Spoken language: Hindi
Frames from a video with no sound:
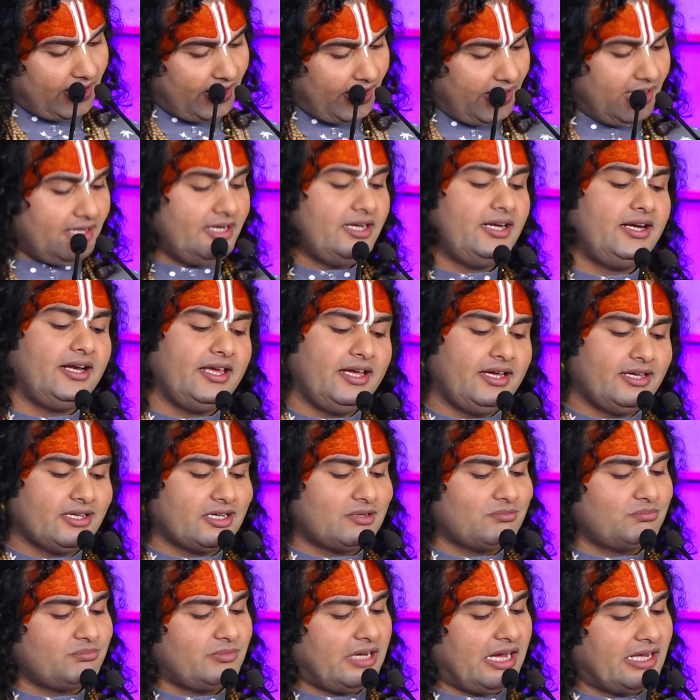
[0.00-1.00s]

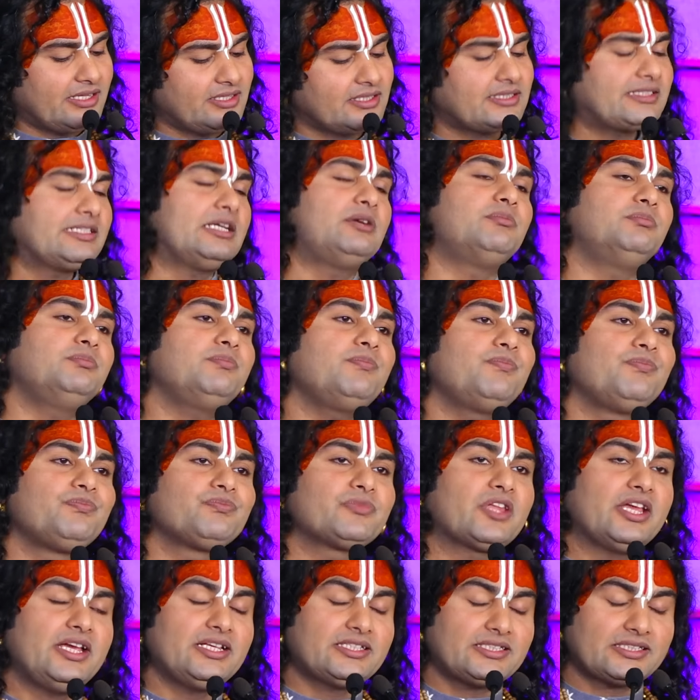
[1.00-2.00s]
ऐडेयम मांसम
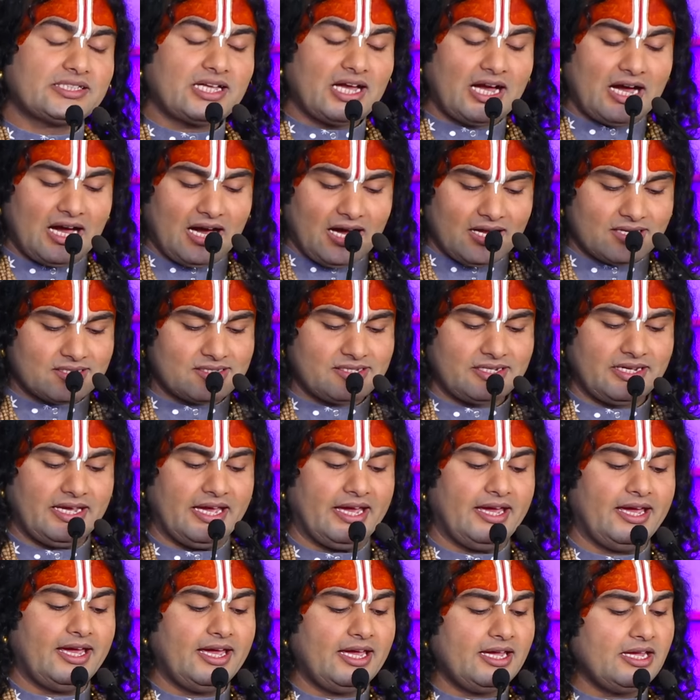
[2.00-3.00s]
इसका अर्थ
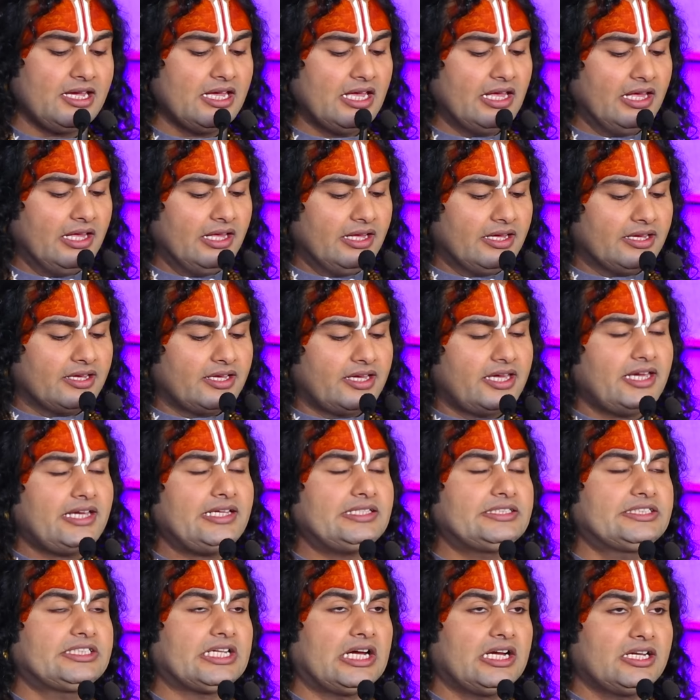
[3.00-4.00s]
है कि
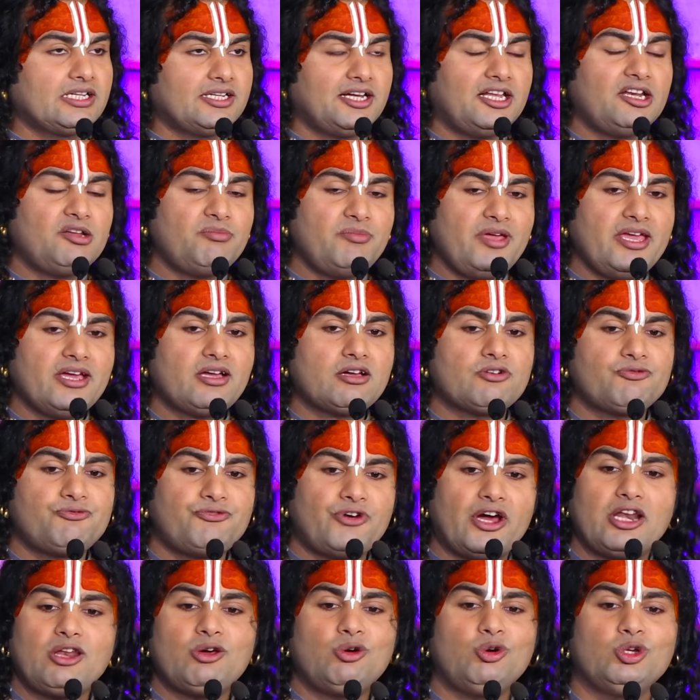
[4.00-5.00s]
जंगल में एक
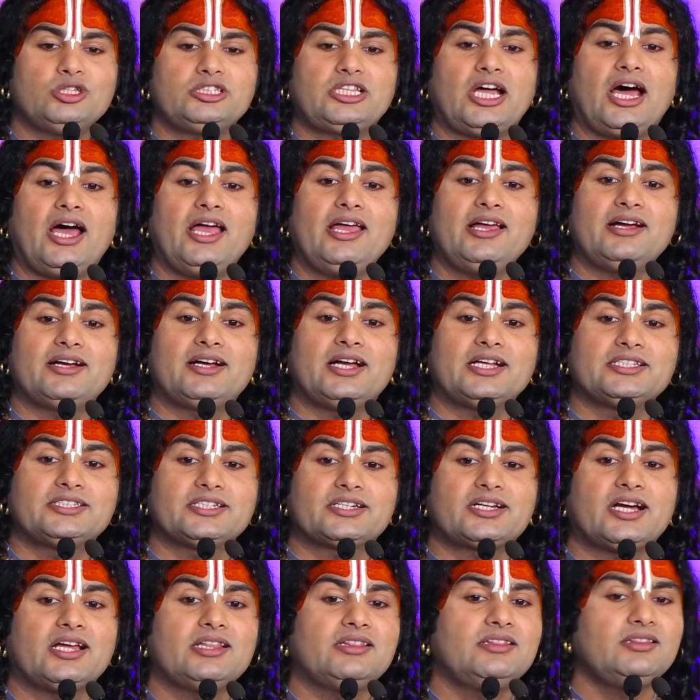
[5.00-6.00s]
फल होता है
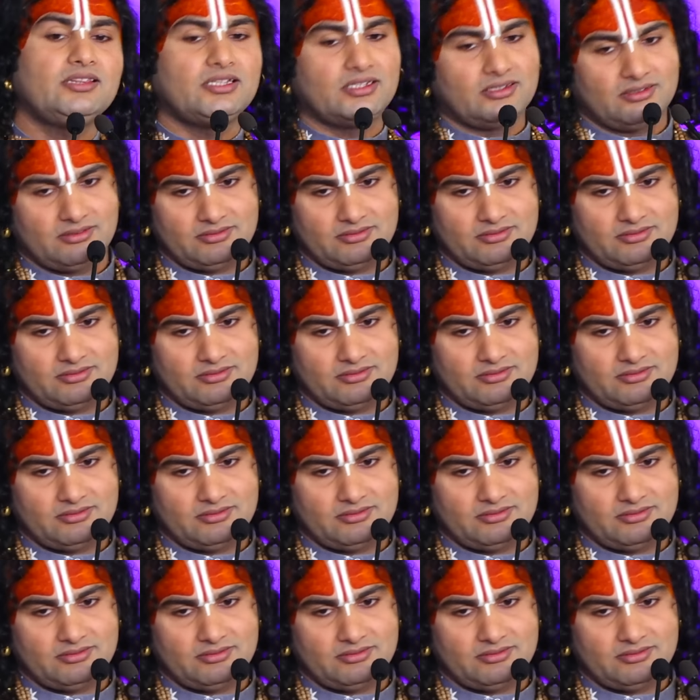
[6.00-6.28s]
गजकंद